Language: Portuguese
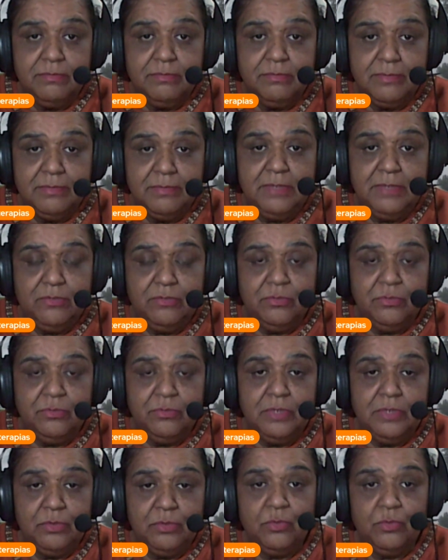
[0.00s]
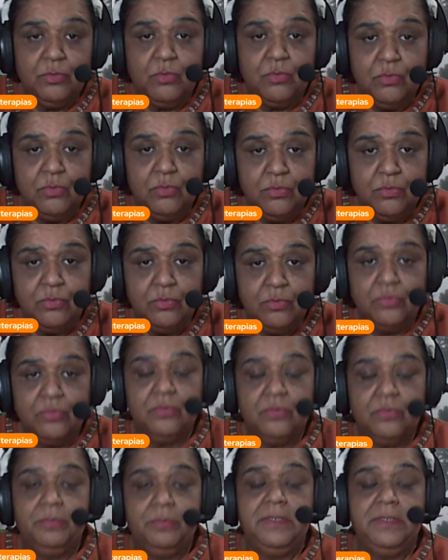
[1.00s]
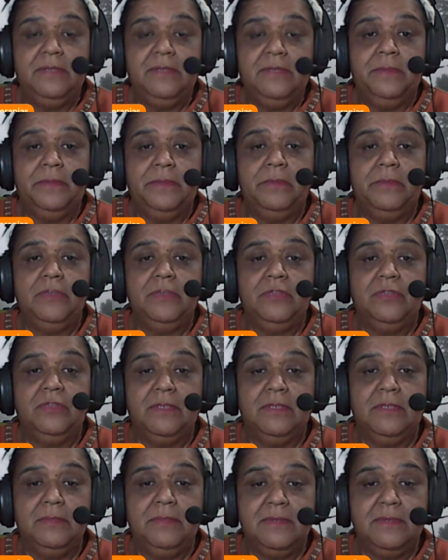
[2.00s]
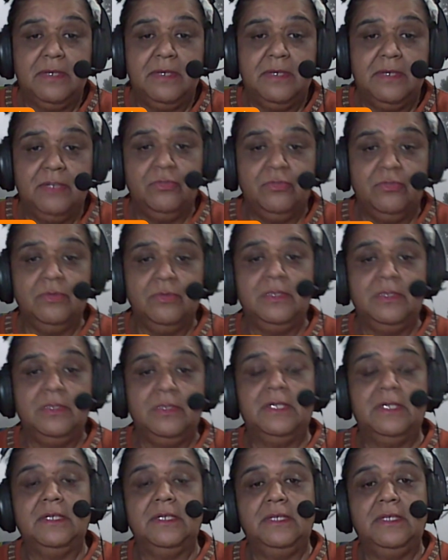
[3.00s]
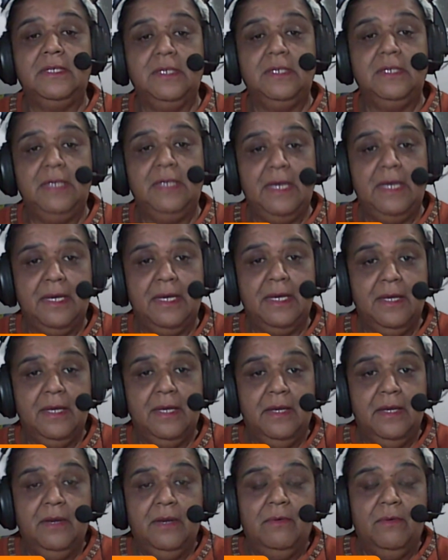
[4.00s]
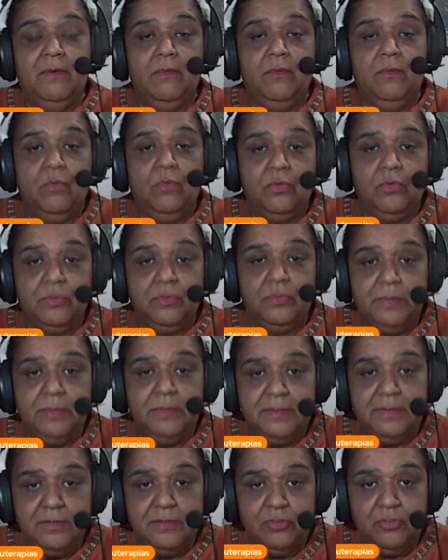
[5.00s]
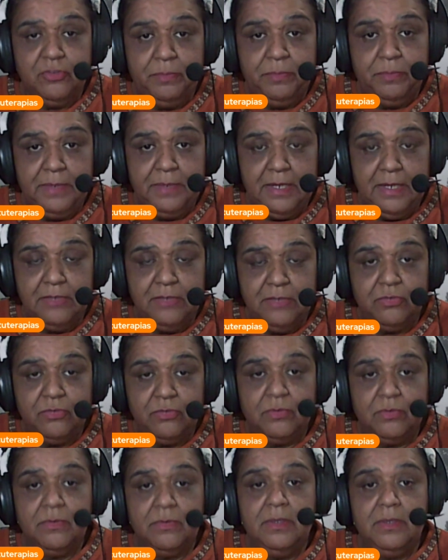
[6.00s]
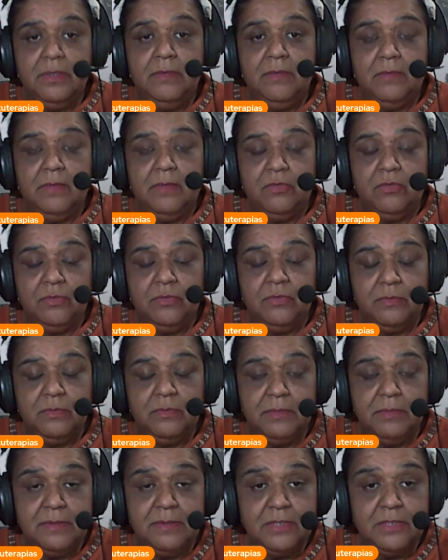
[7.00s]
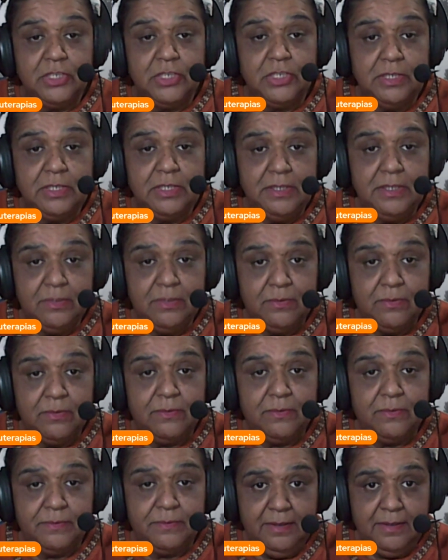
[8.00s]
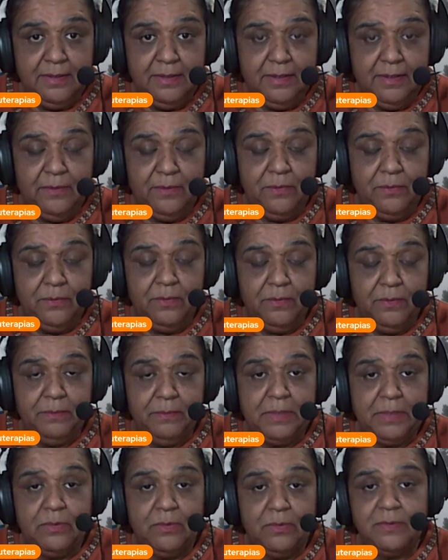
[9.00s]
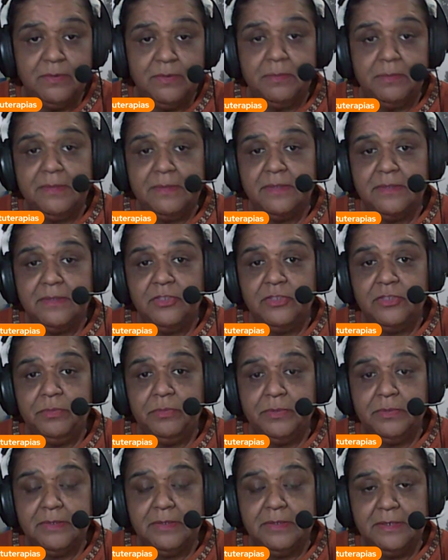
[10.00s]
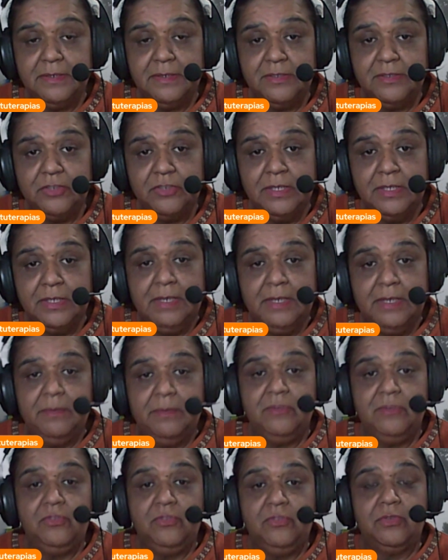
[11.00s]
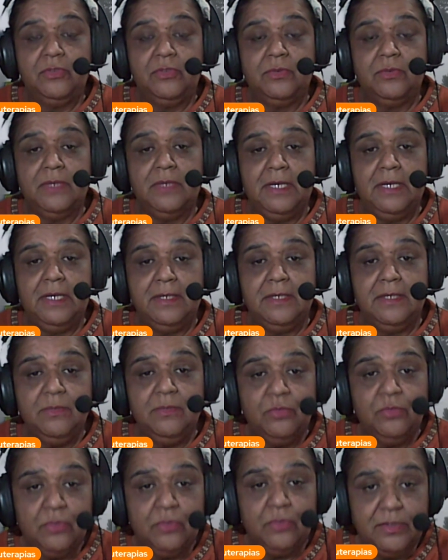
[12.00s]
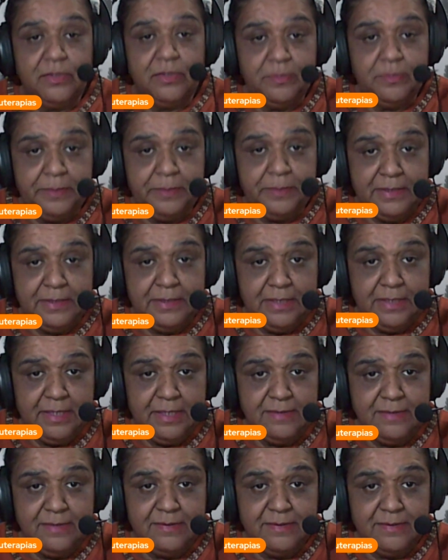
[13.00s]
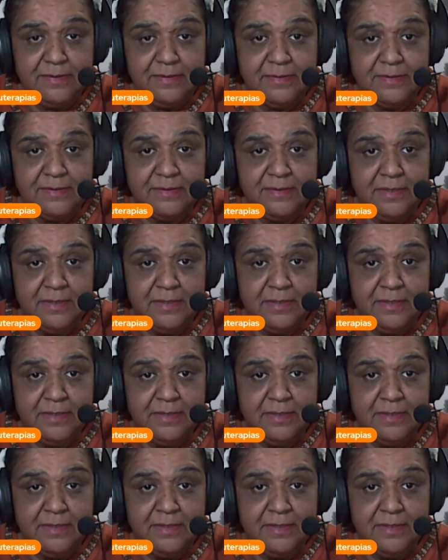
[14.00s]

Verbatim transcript: né, de um certo curso, principalmente da mesa radiônica, que é um curso bastante prático, eu acho isso bastante rico, é um, uma coisa bastante importante para a gente trocar não só experiências,